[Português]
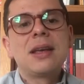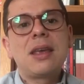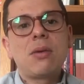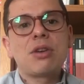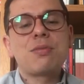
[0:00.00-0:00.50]

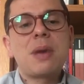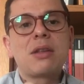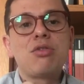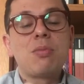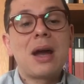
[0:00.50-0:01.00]
que é o
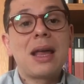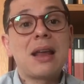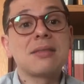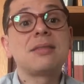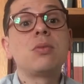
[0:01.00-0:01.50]
aspecto de uma
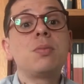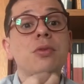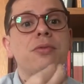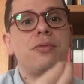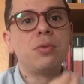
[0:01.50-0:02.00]
relação
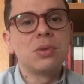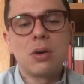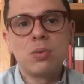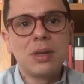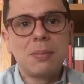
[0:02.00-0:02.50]
profunda
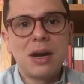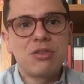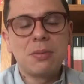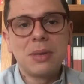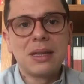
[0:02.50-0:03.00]
com o
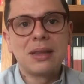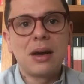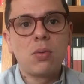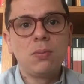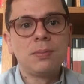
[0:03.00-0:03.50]
debate
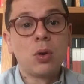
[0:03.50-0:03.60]
ambiental,